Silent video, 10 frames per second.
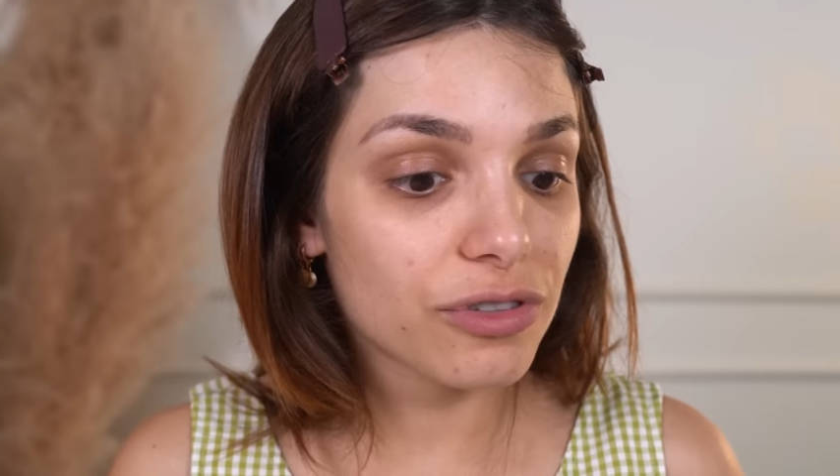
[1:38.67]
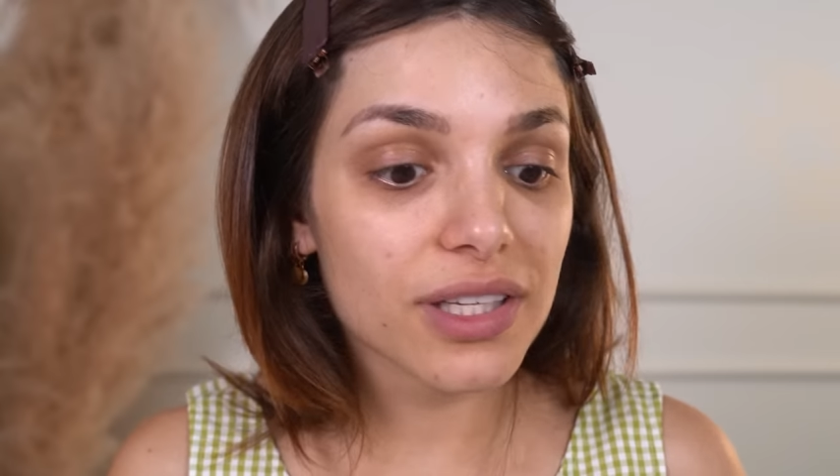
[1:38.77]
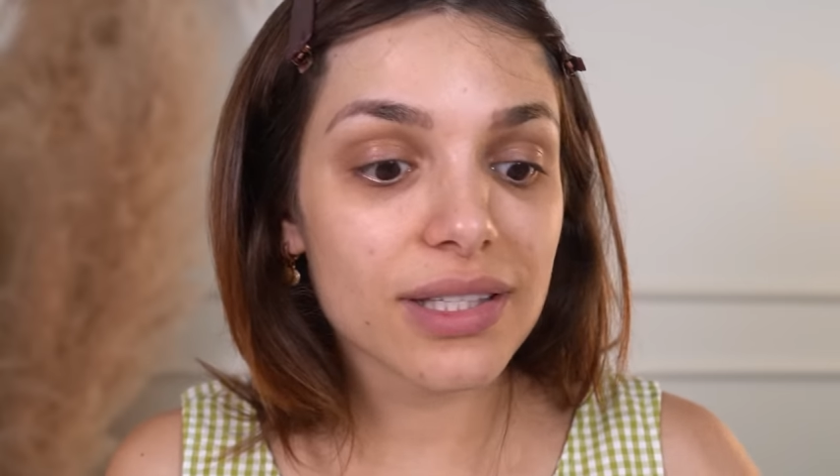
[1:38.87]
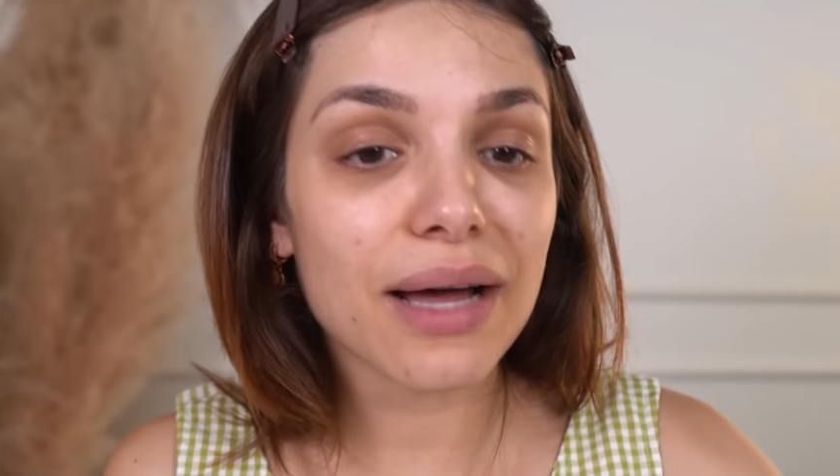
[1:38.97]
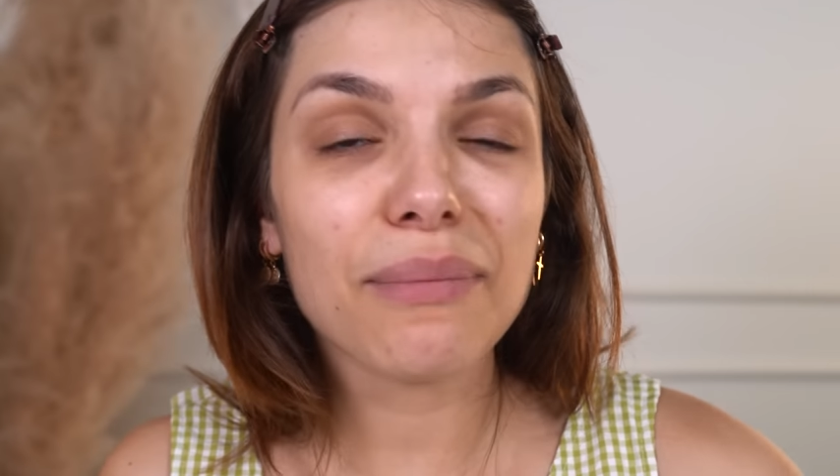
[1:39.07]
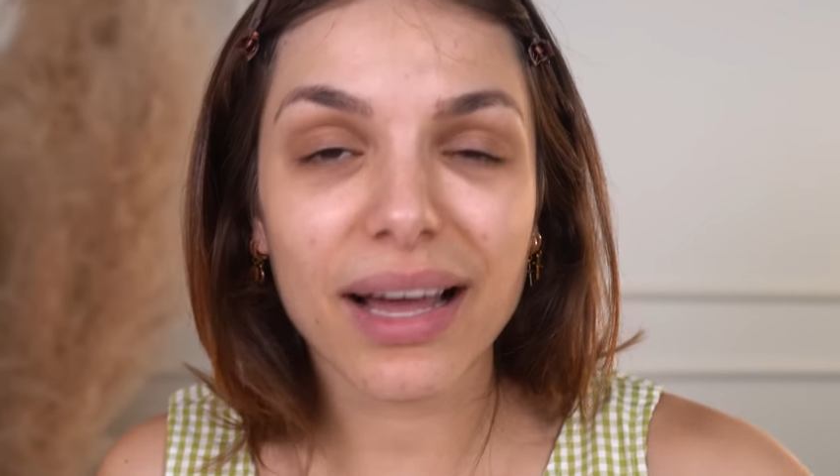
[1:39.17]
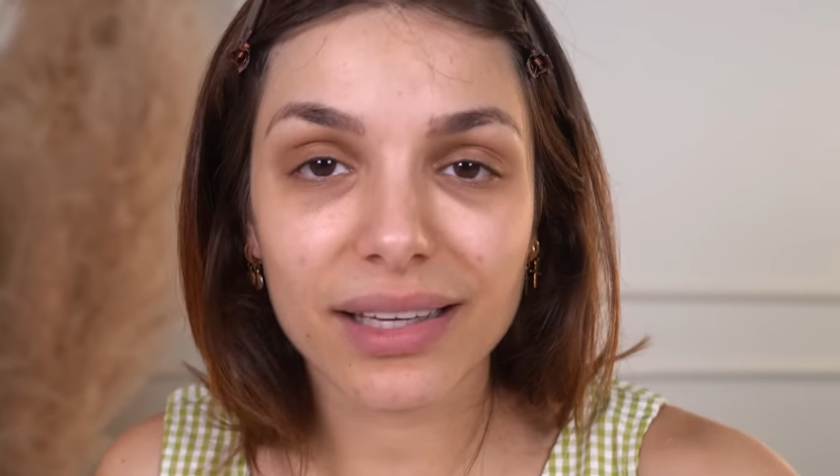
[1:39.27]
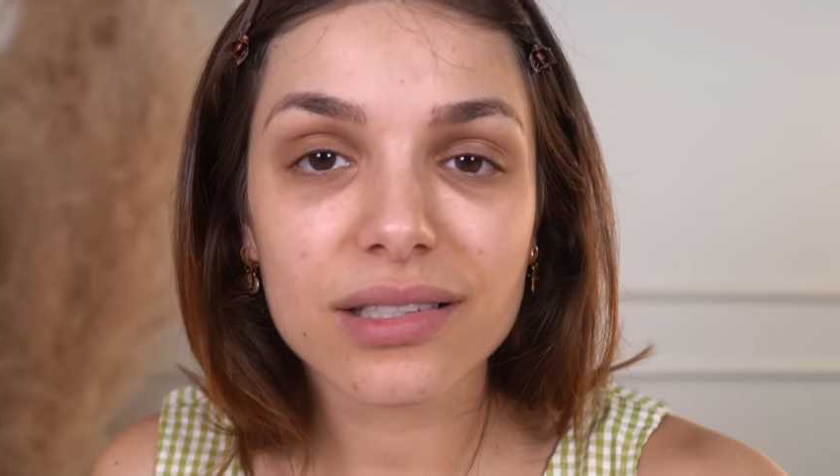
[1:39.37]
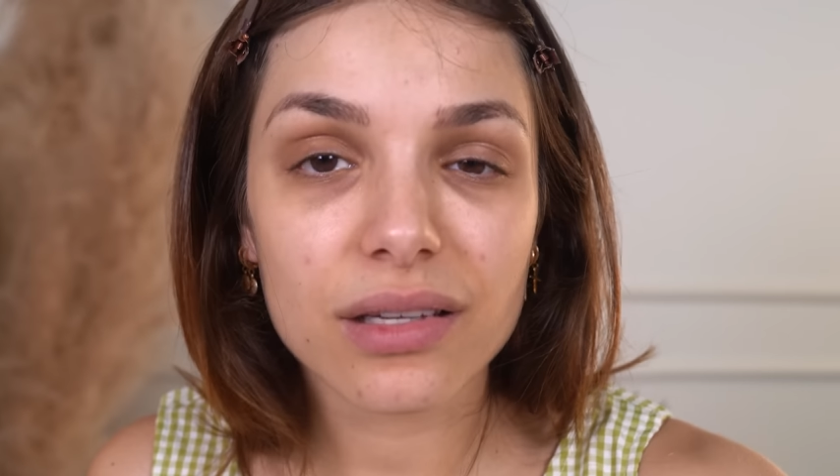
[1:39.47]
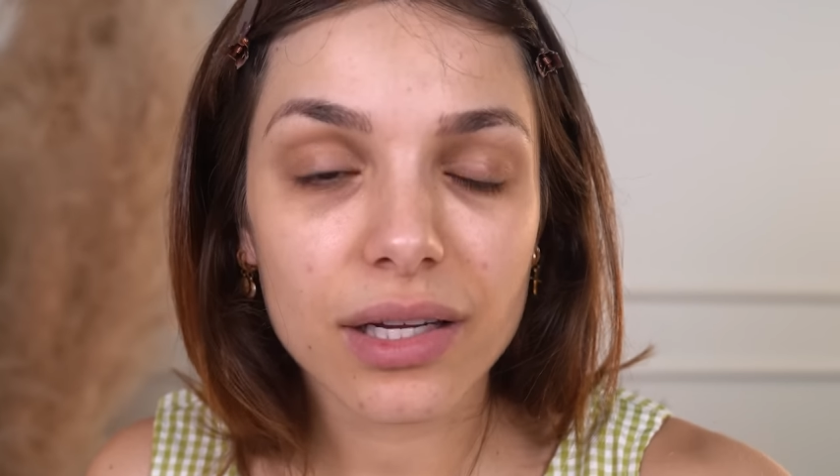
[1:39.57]
Fix da
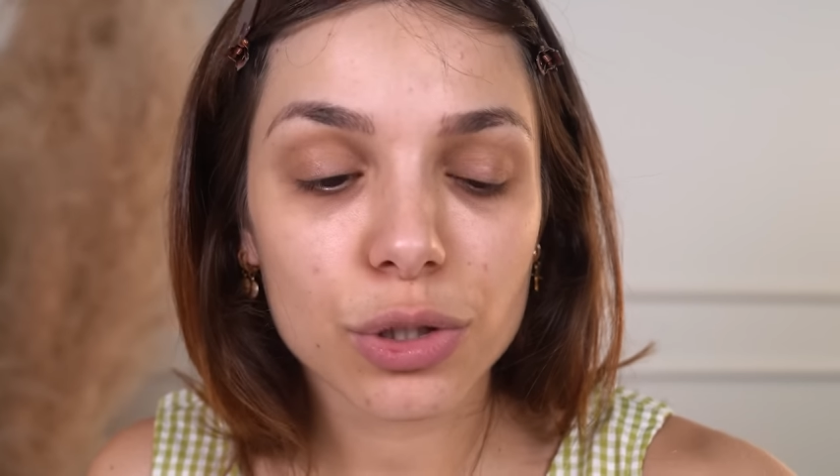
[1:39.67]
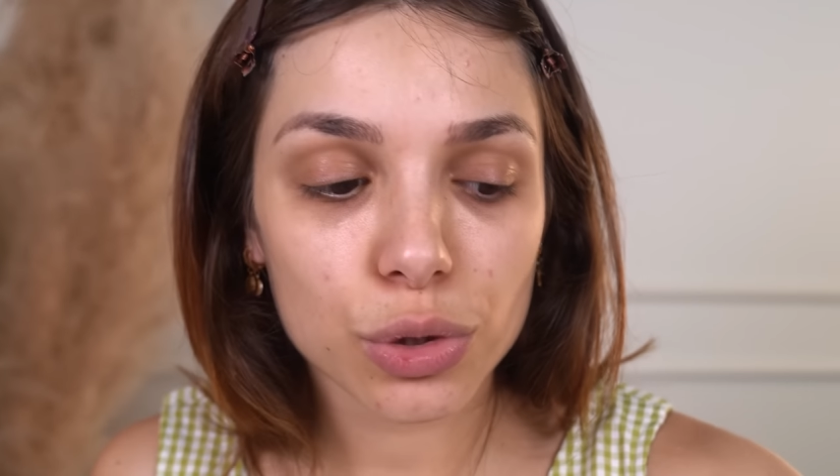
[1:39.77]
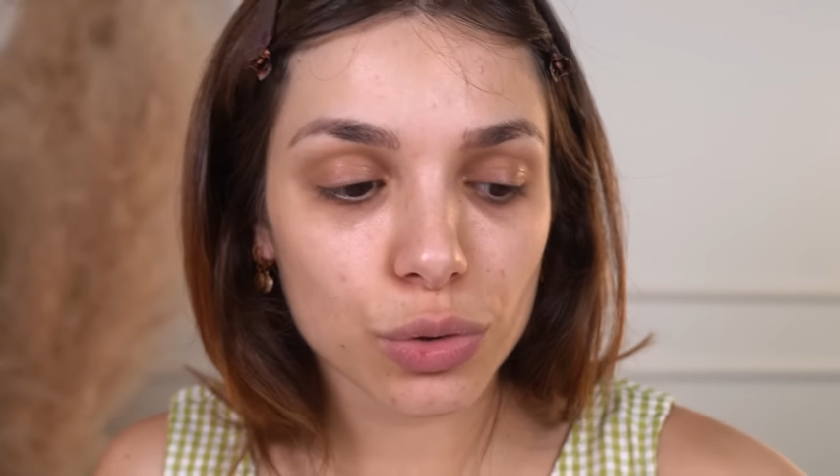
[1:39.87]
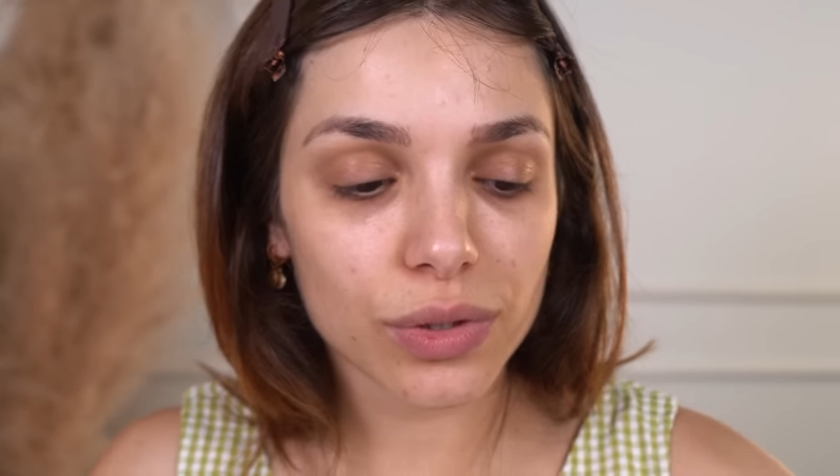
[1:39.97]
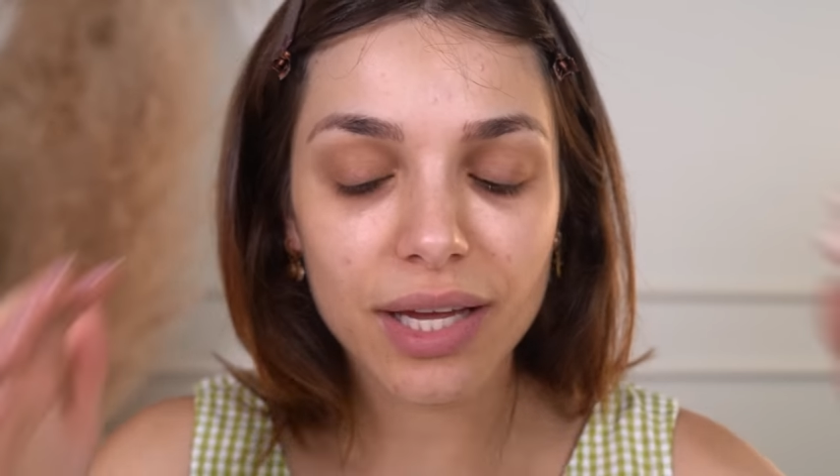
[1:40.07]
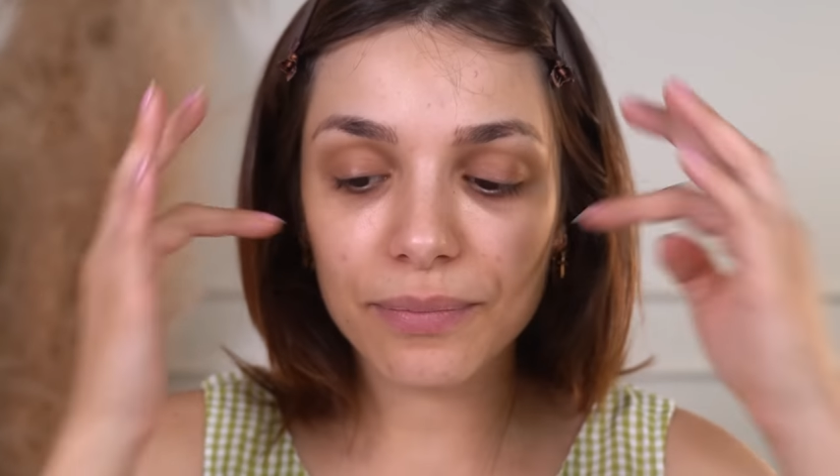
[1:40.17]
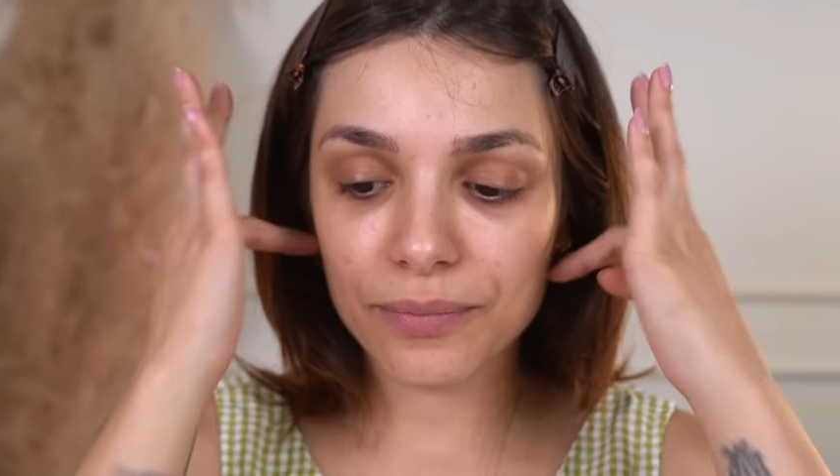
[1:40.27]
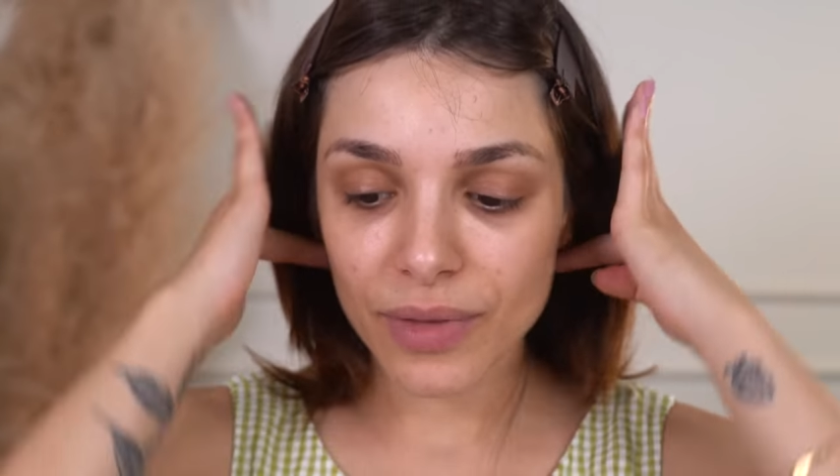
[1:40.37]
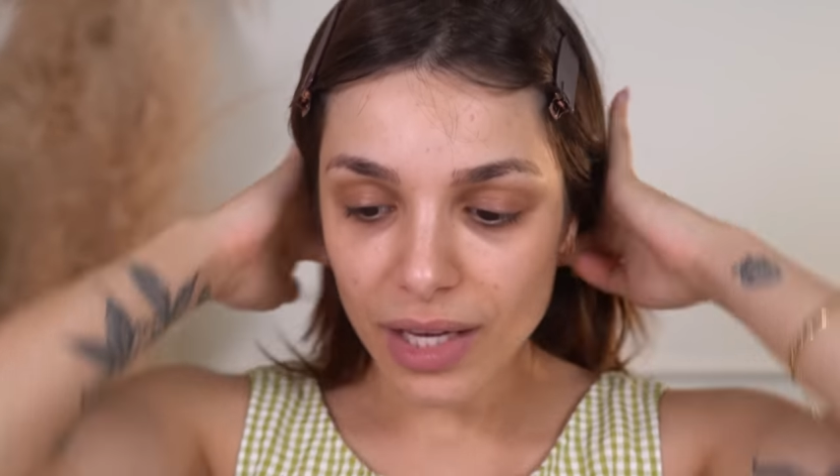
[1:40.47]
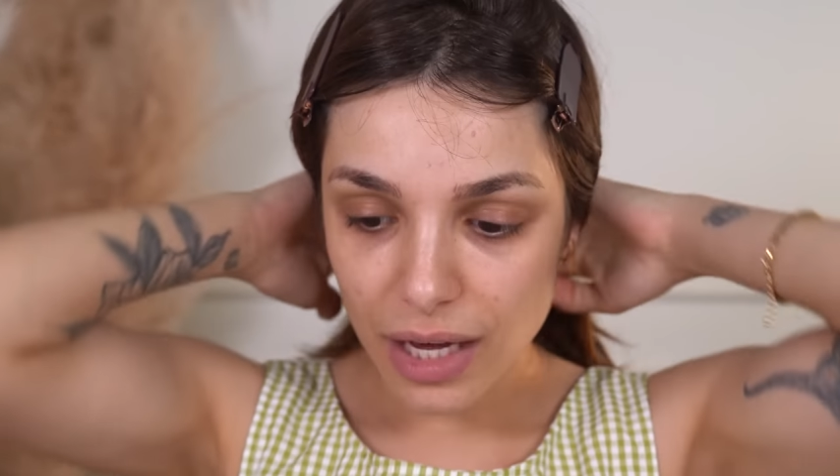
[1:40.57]
MAC, seria show, né?
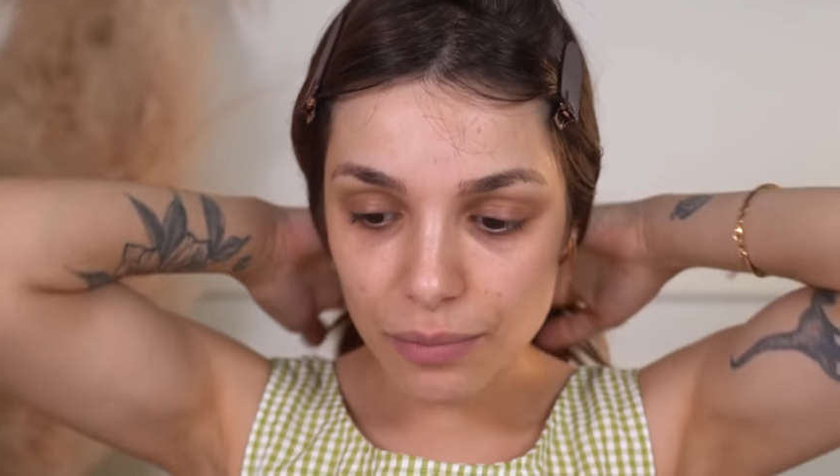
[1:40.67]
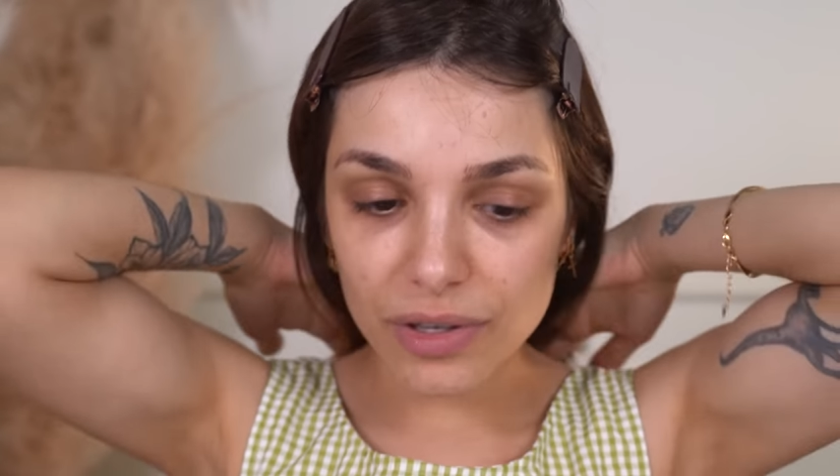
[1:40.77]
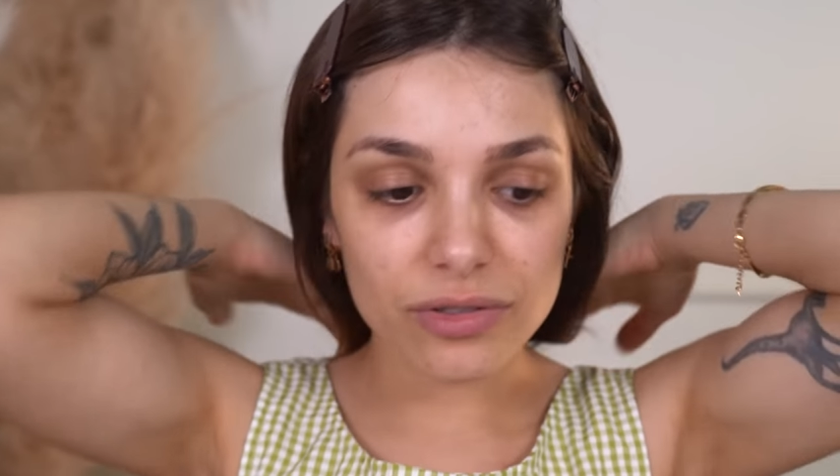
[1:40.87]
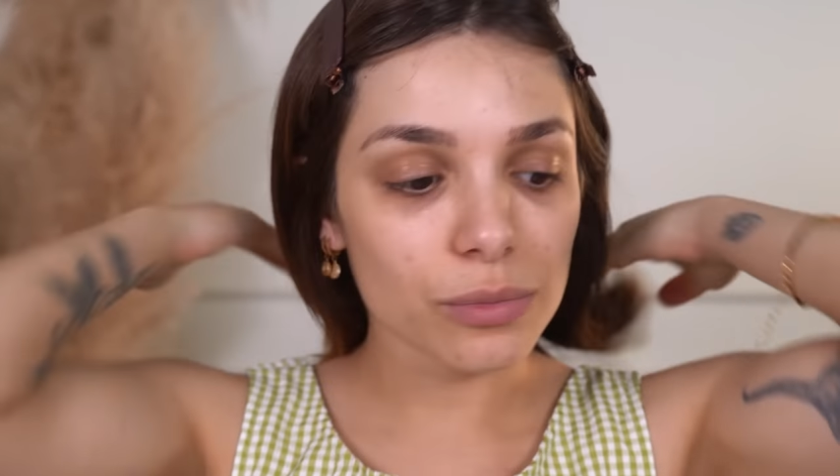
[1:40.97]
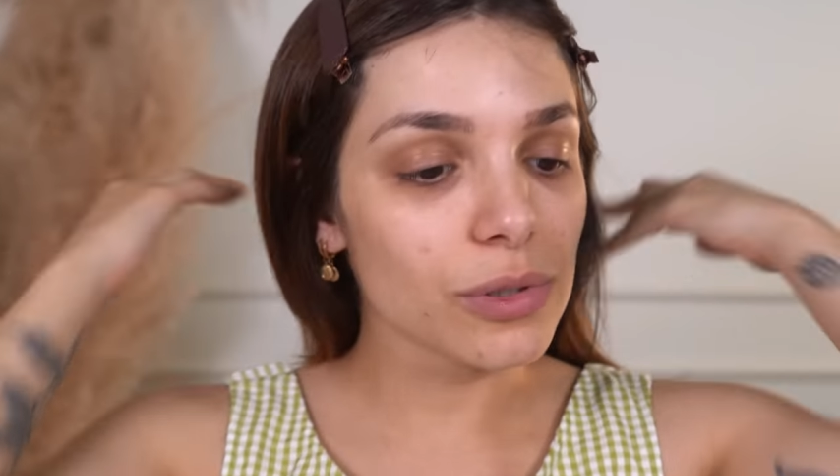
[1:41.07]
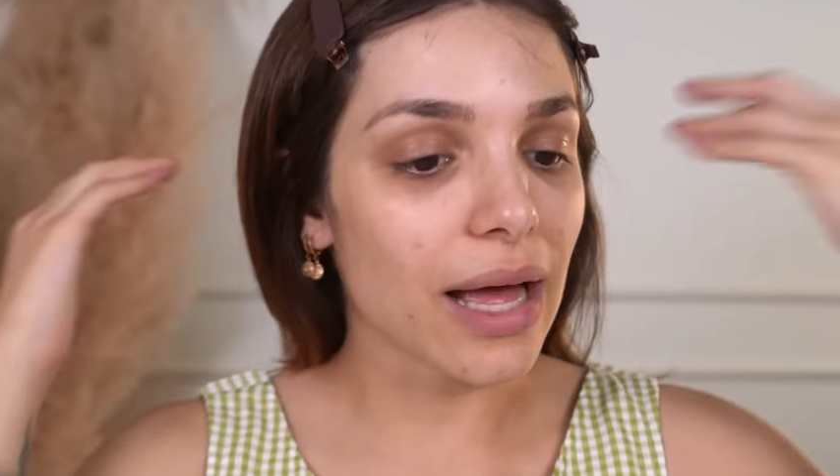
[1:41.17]
Mas vamos